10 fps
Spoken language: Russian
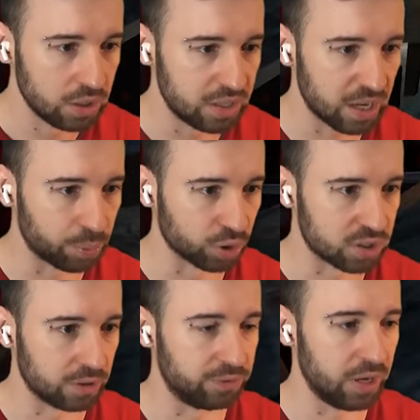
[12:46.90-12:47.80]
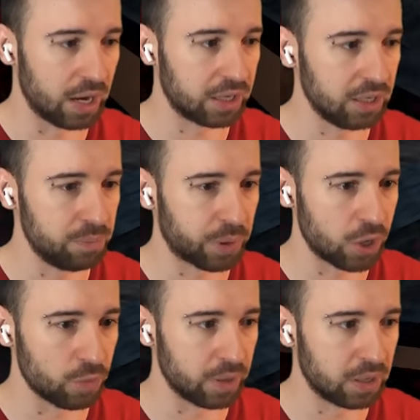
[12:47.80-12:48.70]
Нельзя путаться в дверях и
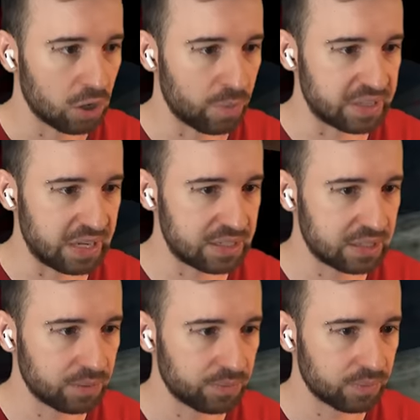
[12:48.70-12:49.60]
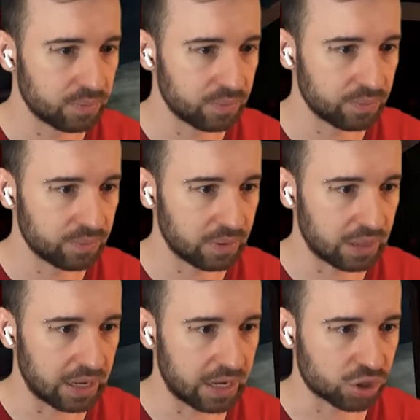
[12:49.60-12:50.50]
проемах. Оба здесь?
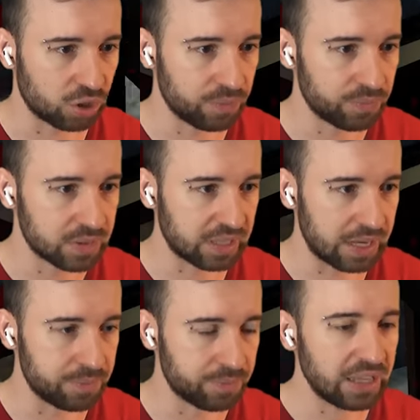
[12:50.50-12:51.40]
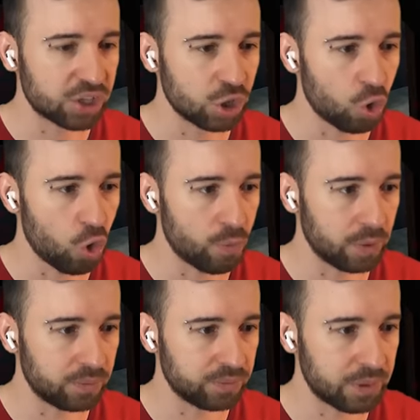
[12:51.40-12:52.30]
Хорошо, стоим. Они должны
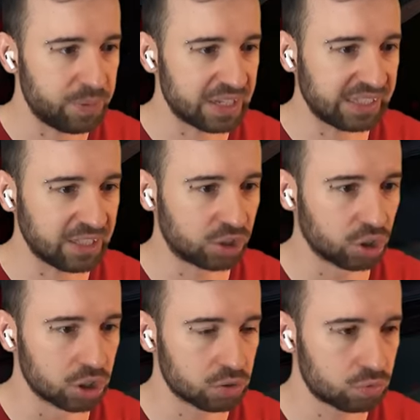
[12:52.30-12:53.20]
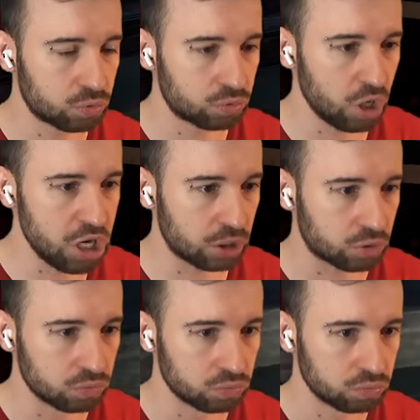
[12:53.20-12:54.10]
оба... Да перестать друг да нет!
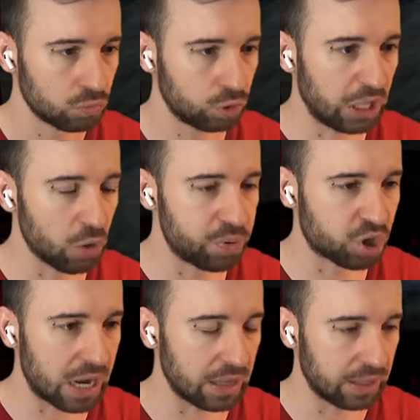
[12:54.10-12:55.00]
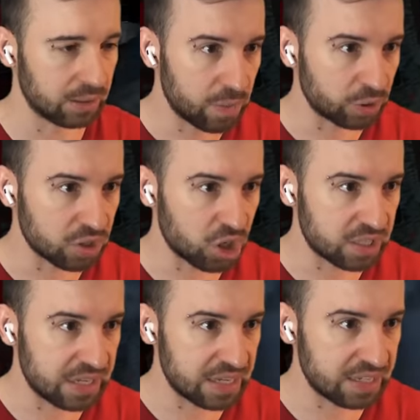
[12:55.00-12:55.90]
Куда она убежала? Ребят, у нас
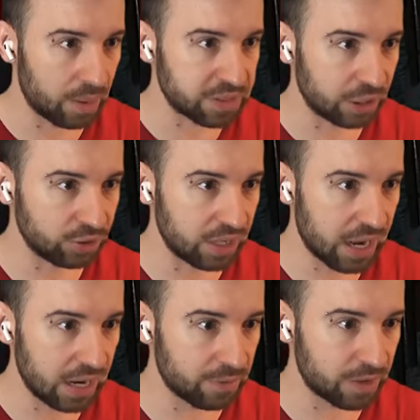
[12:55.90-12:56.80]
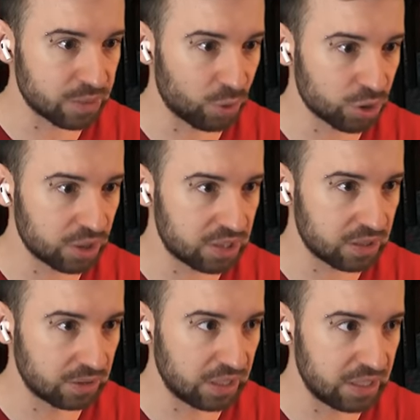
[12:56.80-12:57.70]
сейчас есть абсолютно реальная
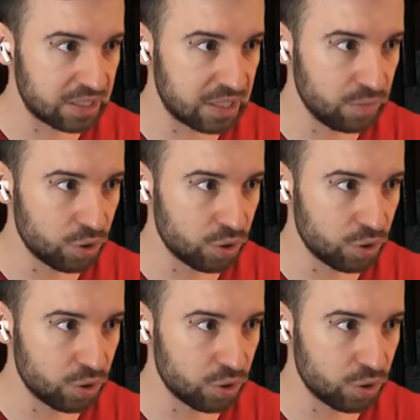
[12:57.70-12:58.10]
возможность донести